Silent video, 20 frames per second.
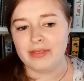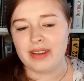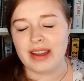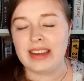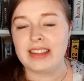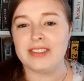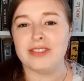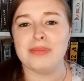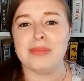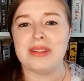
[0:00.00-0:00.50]

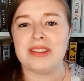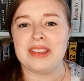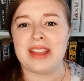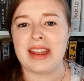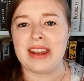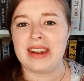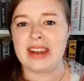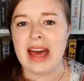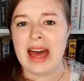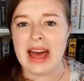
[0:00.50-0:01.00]
fand ich so ein bisschen
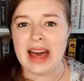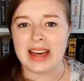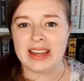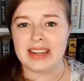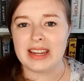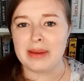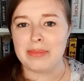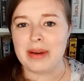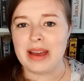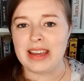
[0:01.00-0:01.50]
an den
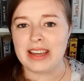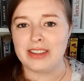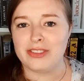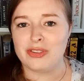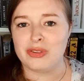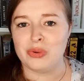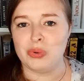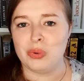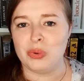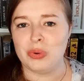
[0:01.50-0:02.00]
Haaren
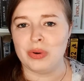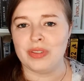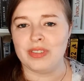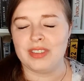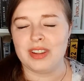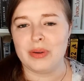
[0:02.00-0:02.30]
herbeigezogen,